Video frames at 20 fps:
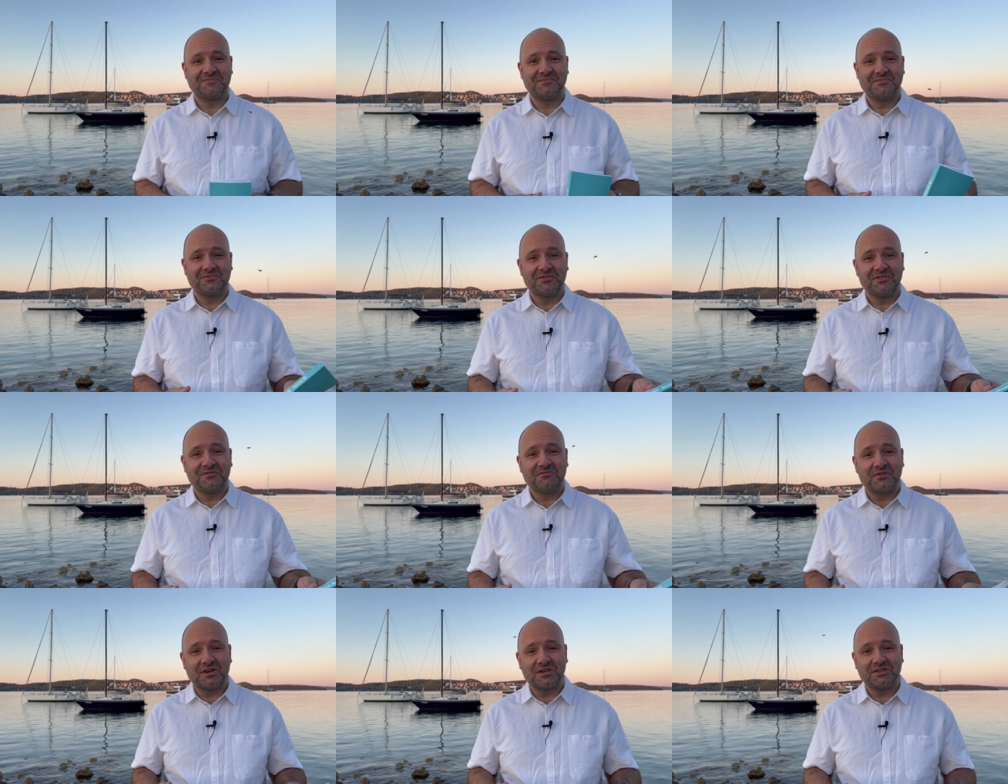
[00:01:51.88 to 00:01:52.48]
No
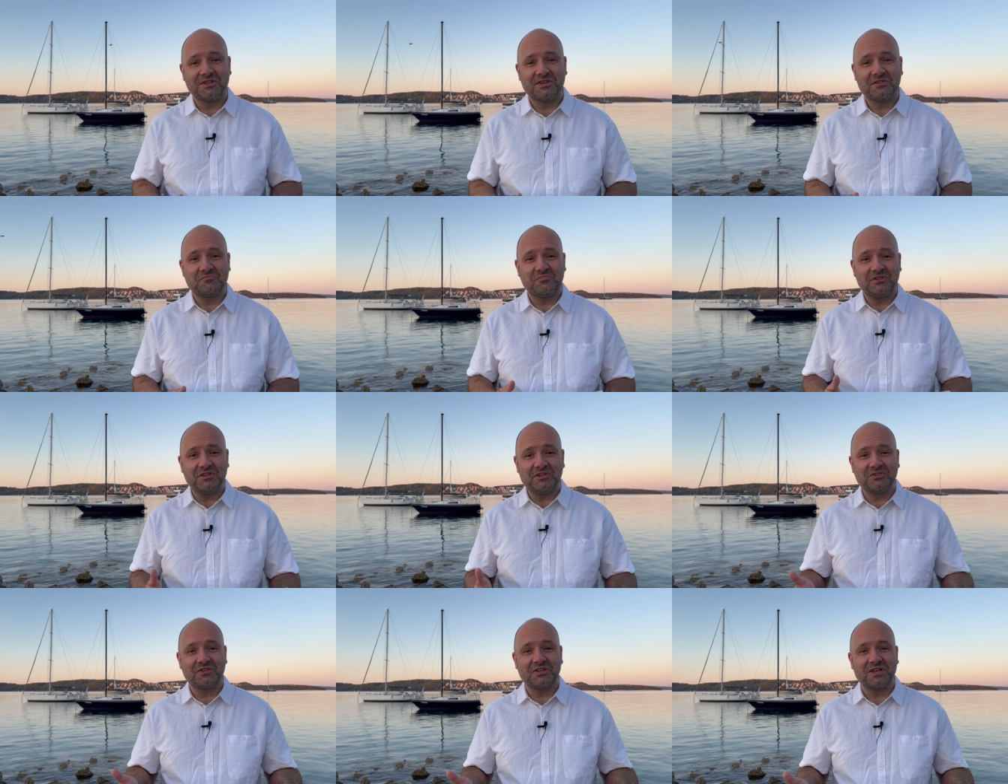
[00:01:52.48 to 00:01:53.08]
i właśnie
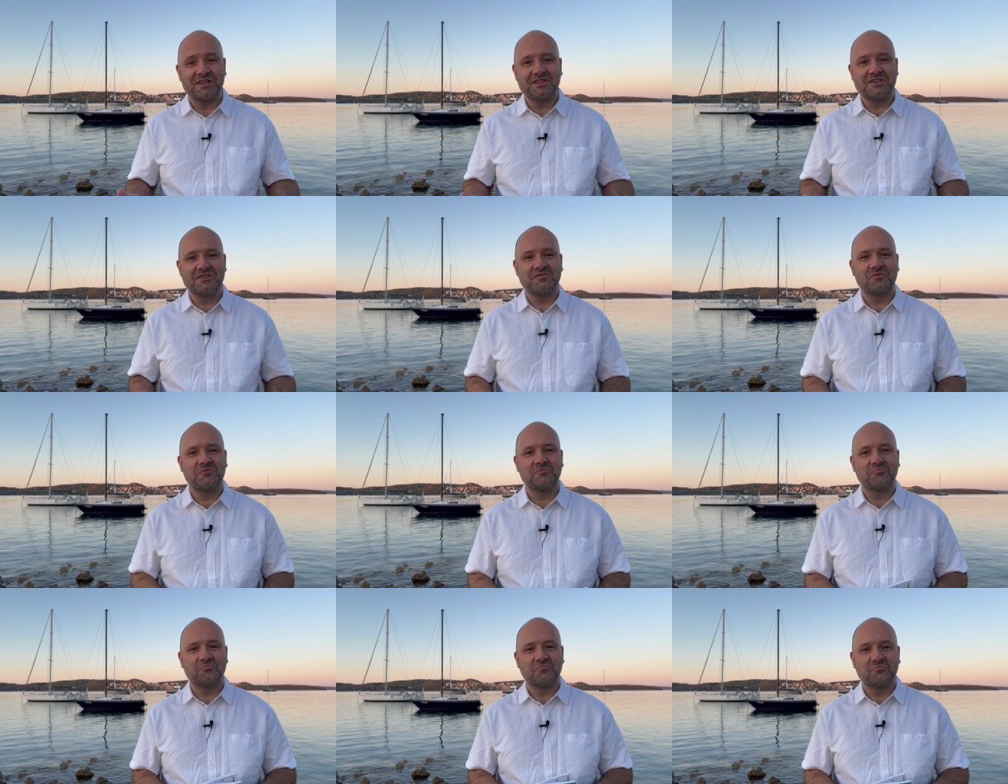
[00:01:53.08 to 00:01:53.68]
bliżej
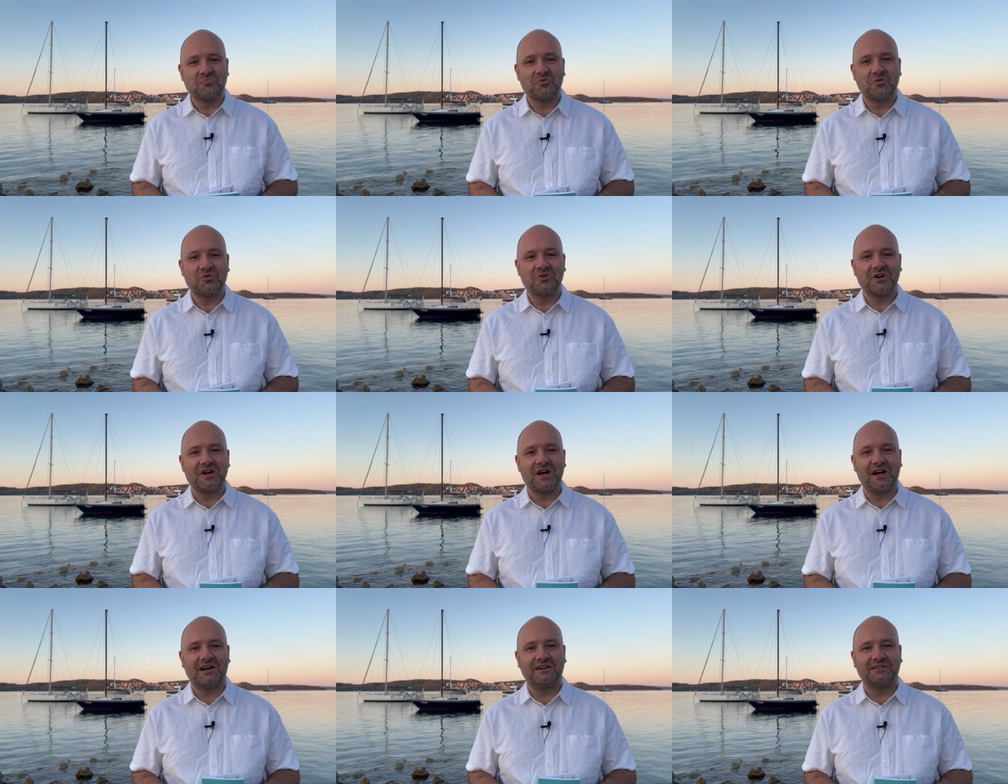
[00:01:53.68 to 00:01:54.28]

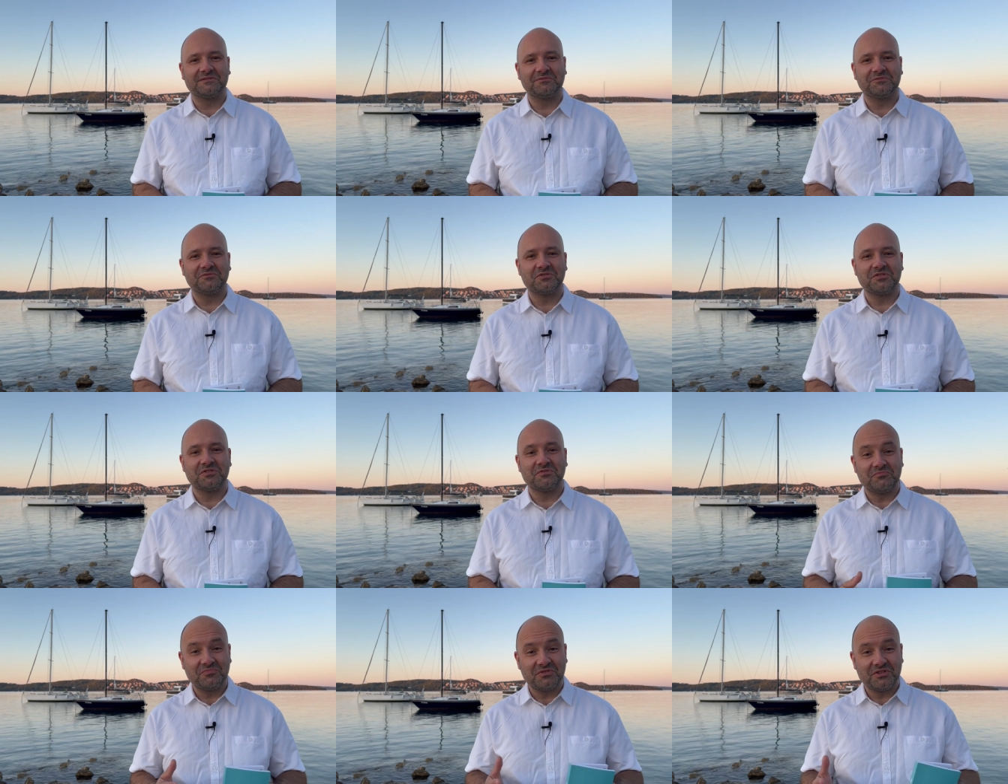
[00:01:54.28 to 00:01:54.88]
Boga,
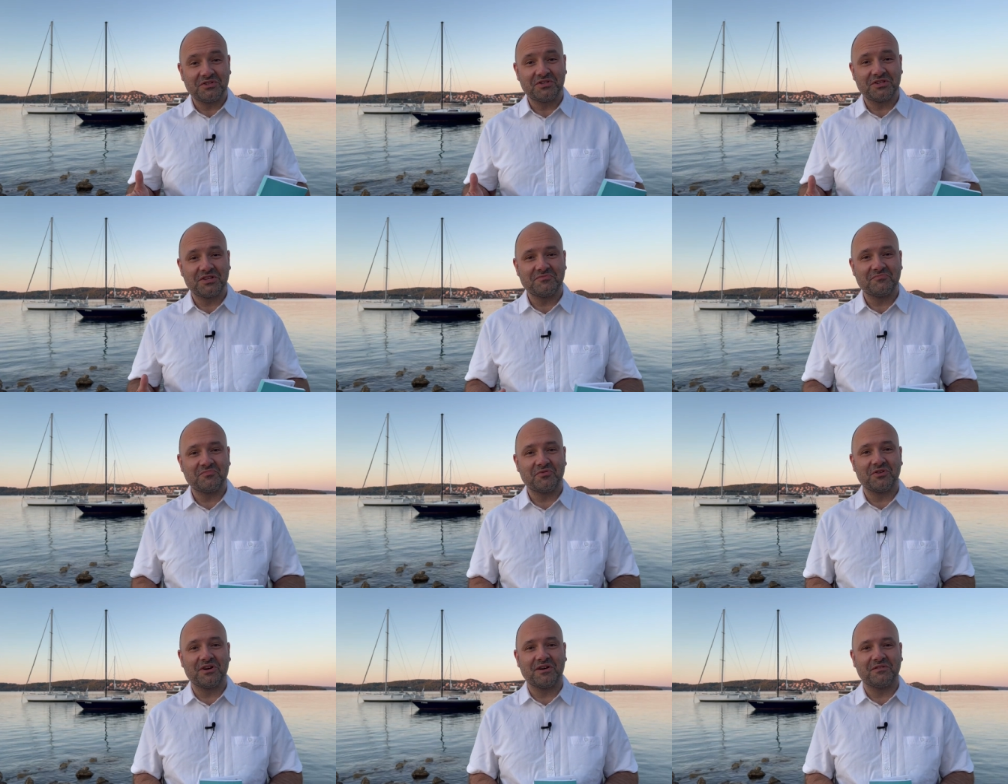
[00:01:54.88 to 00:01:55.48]
czym bliżej
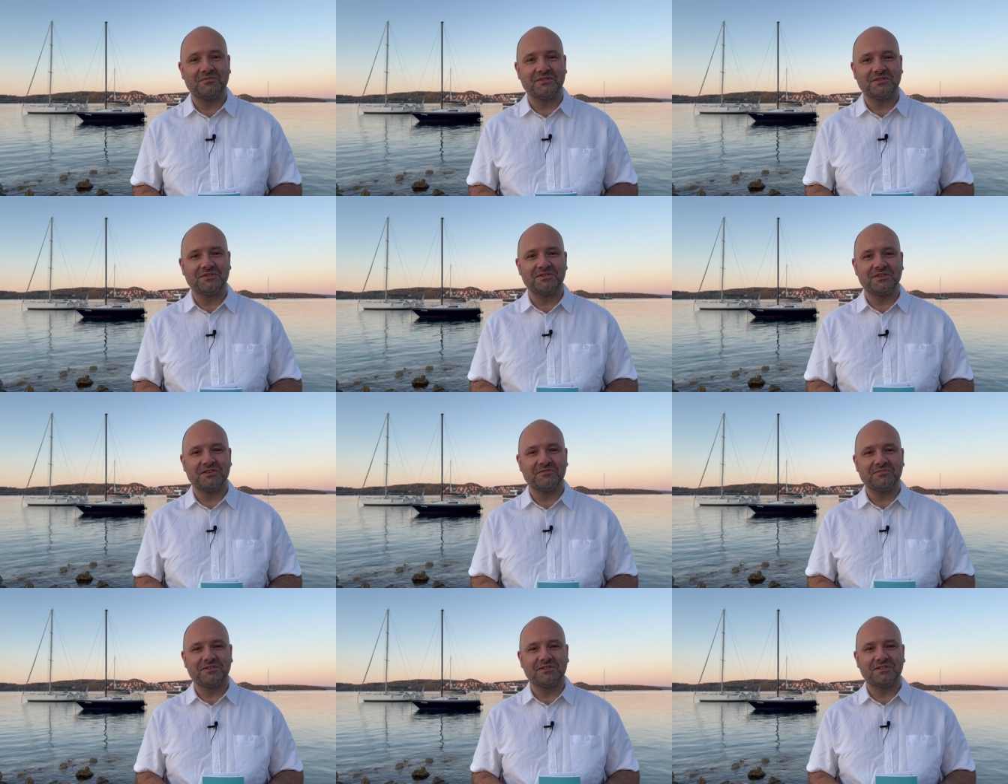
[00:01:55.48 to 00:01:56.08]
Boga
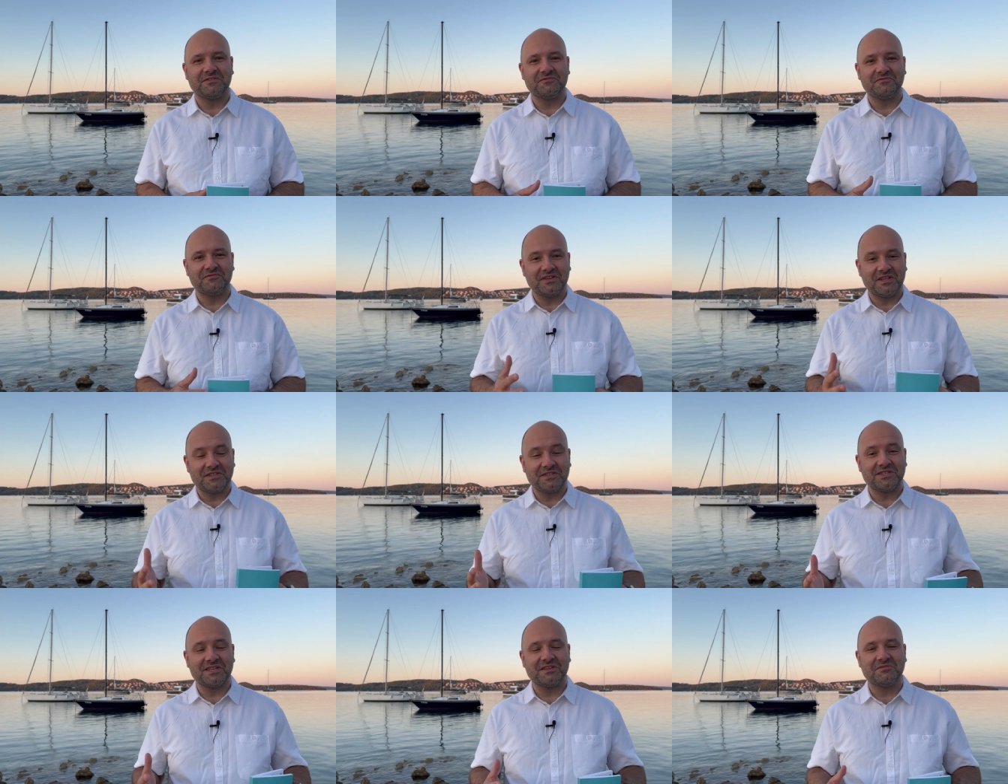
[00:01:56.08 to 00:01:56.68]
będziemy, tym
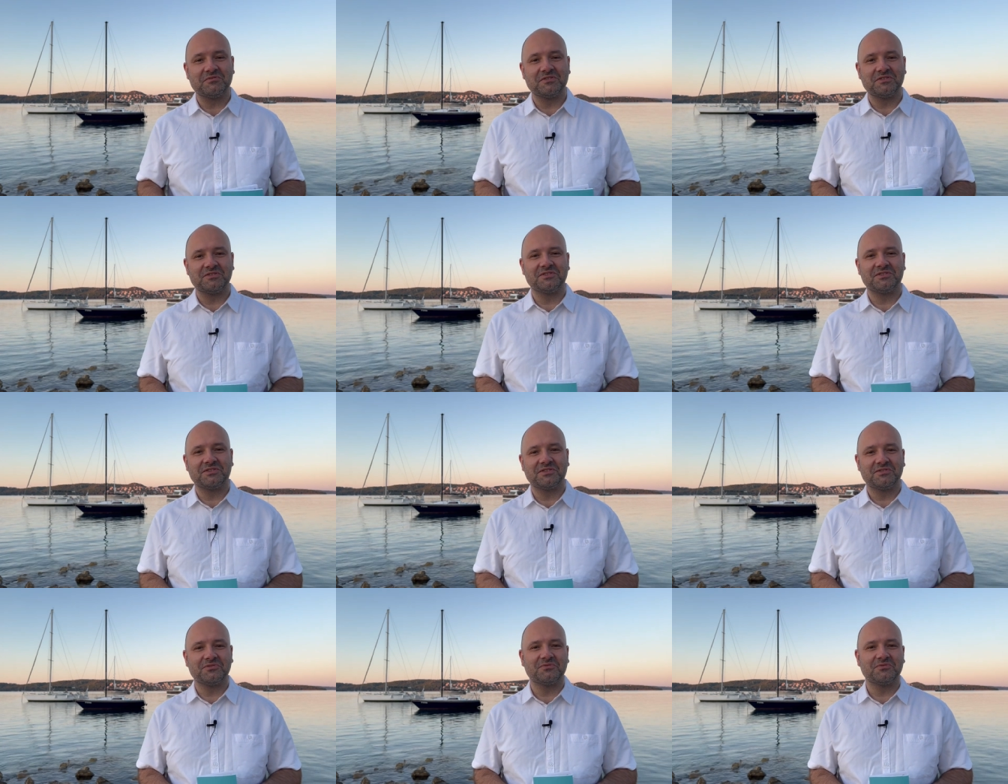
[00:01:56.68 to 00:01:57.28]
więcej będzie
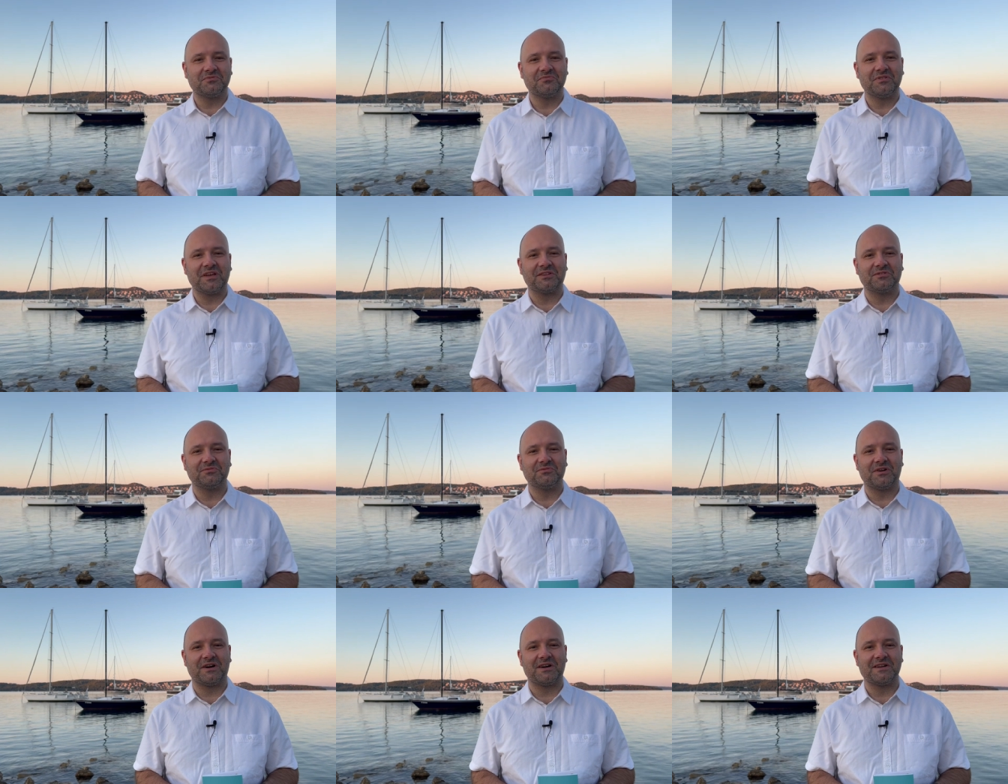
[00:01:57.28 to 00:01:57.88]
tego
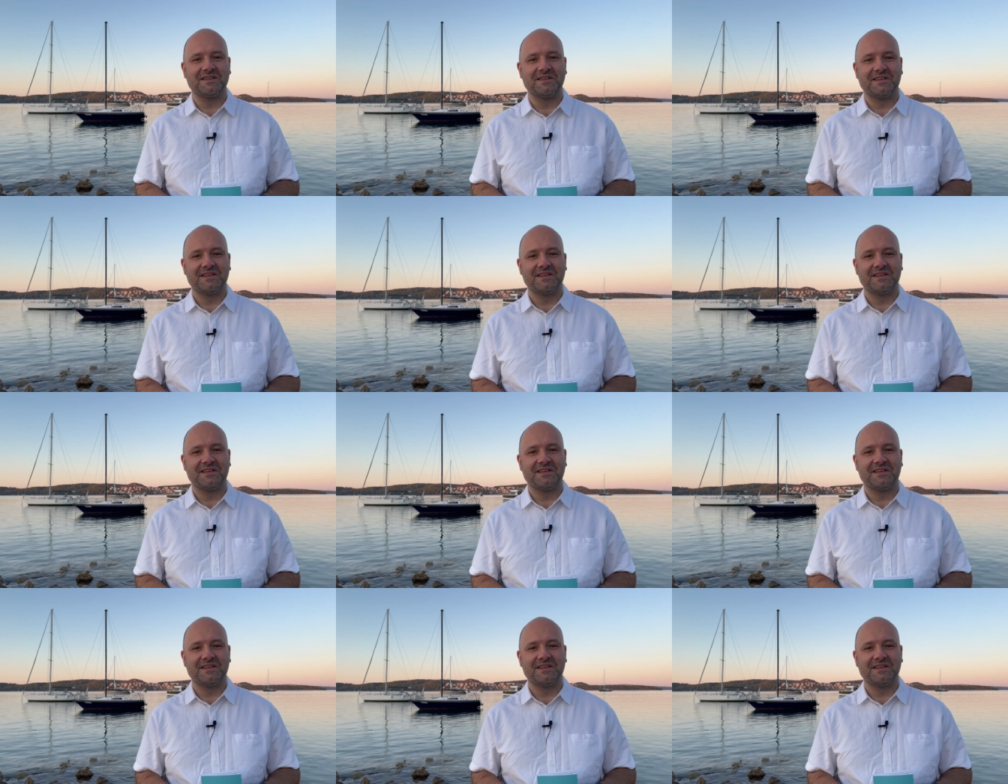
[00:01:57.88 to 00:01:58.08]
światła